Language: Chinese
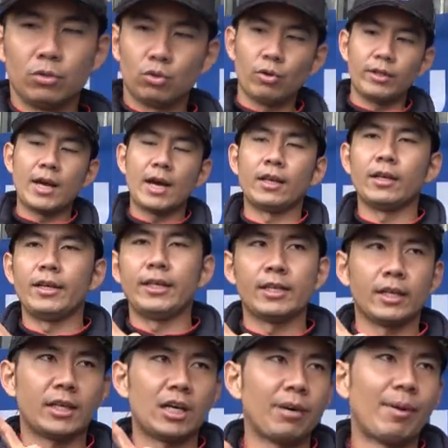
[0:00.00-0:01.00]
对它的一
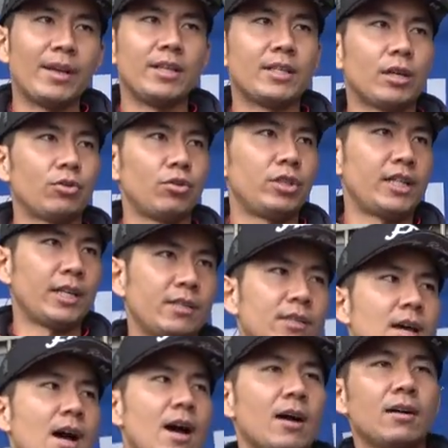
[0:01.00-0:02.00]
个刻板印象去解
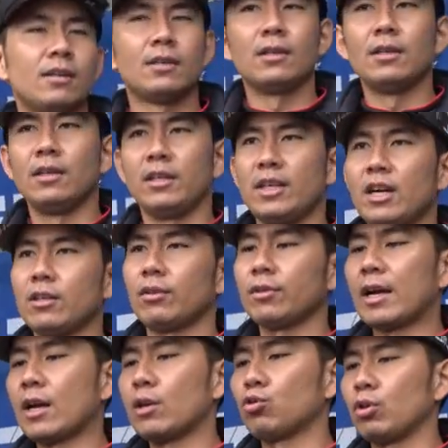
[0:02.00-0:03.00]
释它，你要用
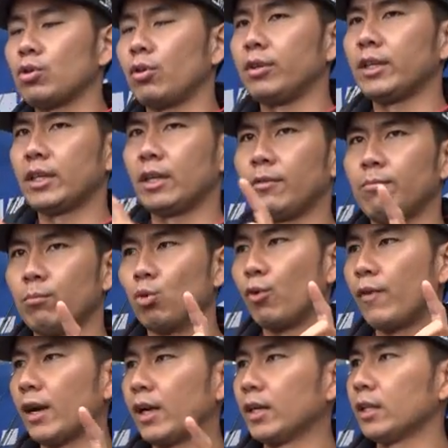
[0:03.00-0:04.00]
它在水中一个
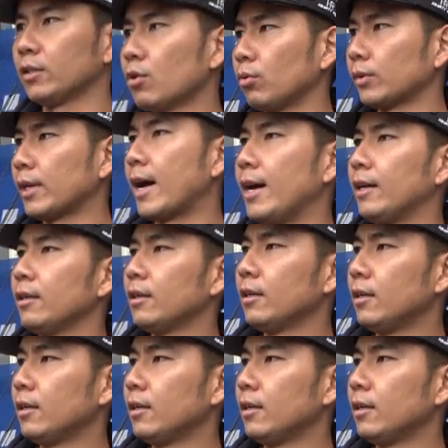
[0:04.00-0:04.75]
模仿的一个动态，